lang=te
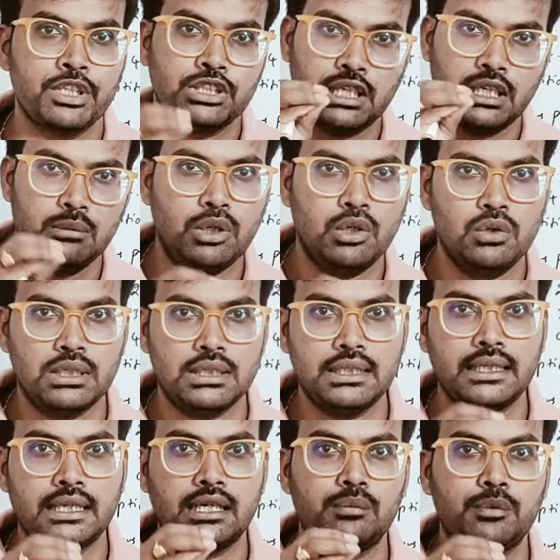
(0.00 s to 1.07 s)
చాలా బాగుంటుంది
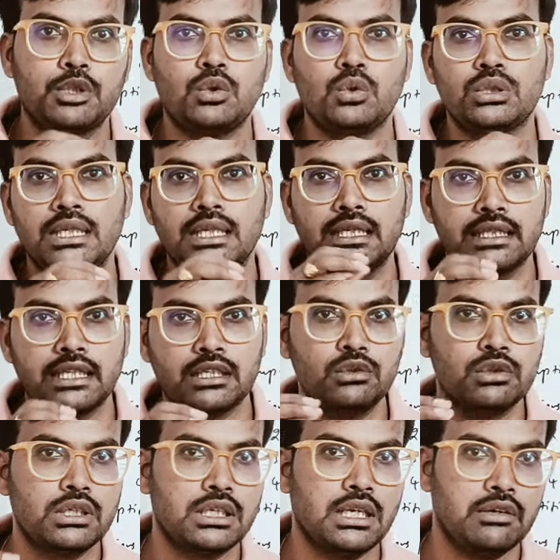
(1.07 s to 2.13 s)
కాకపోతే కొద్దిగా లెంత్
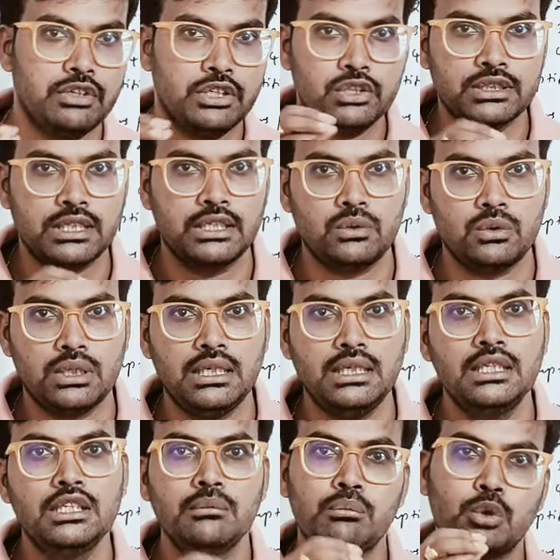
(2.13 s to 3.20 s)
ఎక్కువ ఉంటుంది నా వీడియోస్ అన్ని కూడా
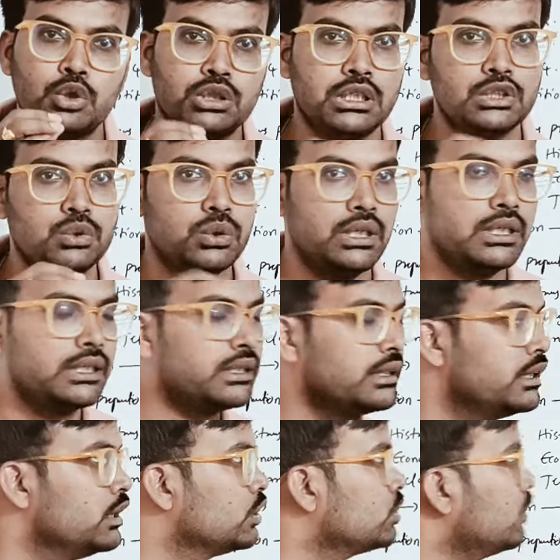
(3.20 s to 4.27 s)
మొత్తం చూడండి
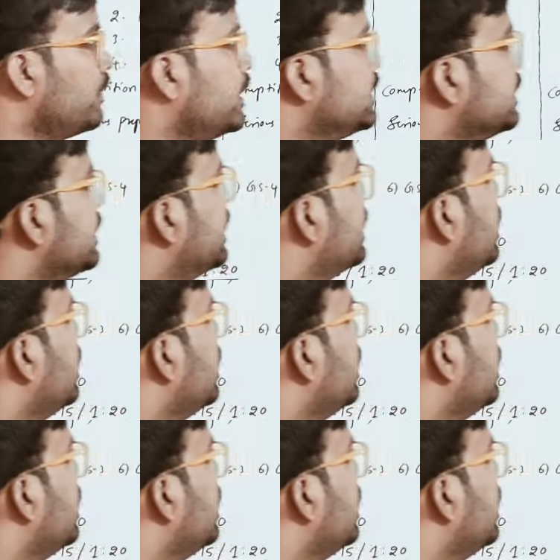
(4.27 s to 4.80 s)
సో ఫ్రెండ్స్ ఇక